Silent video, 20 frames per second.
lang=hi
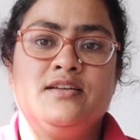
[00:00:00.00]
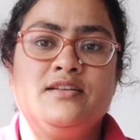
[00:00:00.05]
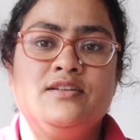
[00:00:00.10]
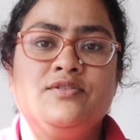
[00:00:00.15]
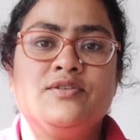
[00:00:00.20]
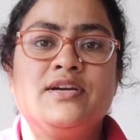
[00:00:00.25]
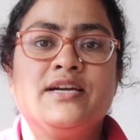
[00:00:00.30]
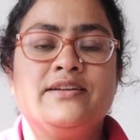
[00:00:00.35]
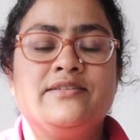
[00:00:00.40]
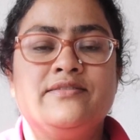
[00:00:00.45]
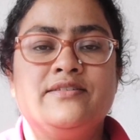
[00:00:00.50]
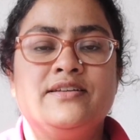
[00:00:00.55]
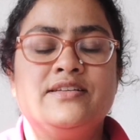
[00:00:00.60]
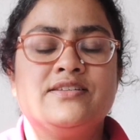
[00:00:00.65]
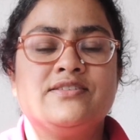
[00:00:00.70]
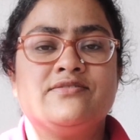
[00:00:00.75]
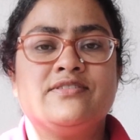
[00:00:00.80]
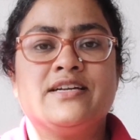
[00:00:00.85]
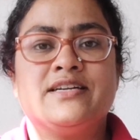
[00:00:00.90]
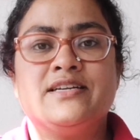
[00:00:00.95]
यू गेट
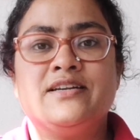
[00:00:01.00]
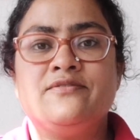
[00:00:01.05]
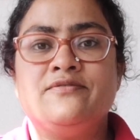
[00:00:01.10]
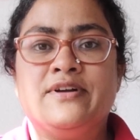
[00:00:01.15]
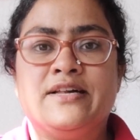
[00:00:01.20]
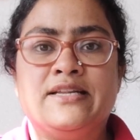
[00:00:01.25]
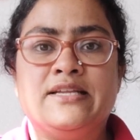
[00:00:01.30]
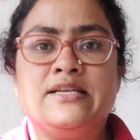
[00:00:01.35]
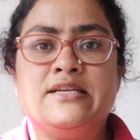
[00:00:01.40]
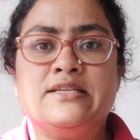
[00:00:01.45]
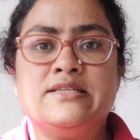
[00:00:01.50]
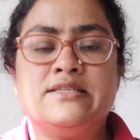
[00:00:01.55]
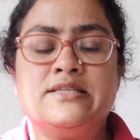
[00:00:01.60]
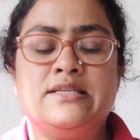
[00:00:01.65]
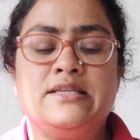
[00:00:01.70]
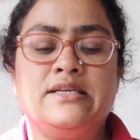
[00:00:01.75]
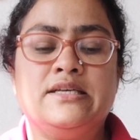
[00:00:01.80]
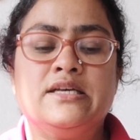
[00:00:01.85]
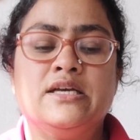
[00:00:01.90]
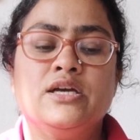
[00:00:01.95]
डिस्ट्रैक्टेड वेरी
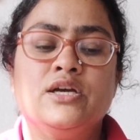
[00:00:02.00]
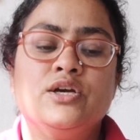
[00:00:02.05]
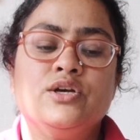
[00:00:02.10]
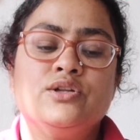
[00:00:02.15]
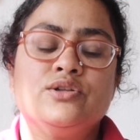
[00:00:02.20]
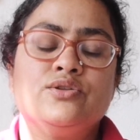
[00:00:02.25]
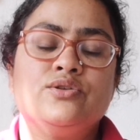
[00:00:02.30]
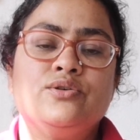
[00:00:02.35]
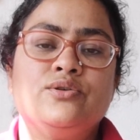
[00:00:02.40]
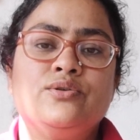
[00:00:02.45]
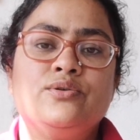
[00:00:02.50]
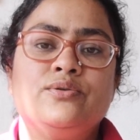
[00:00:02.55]
इजीली तो